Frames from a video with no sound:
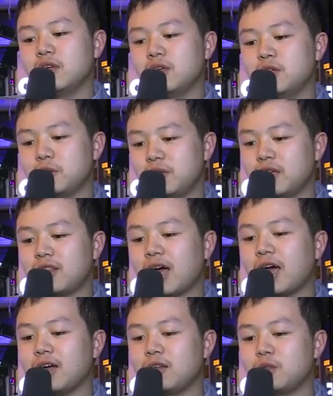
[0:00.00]
有点
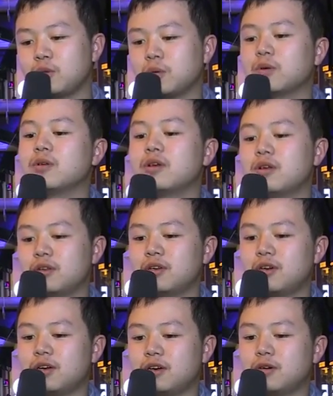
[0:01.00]
太多了，
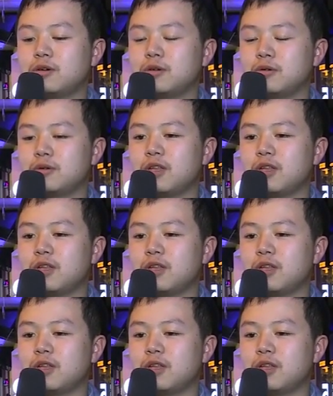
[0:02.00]
然后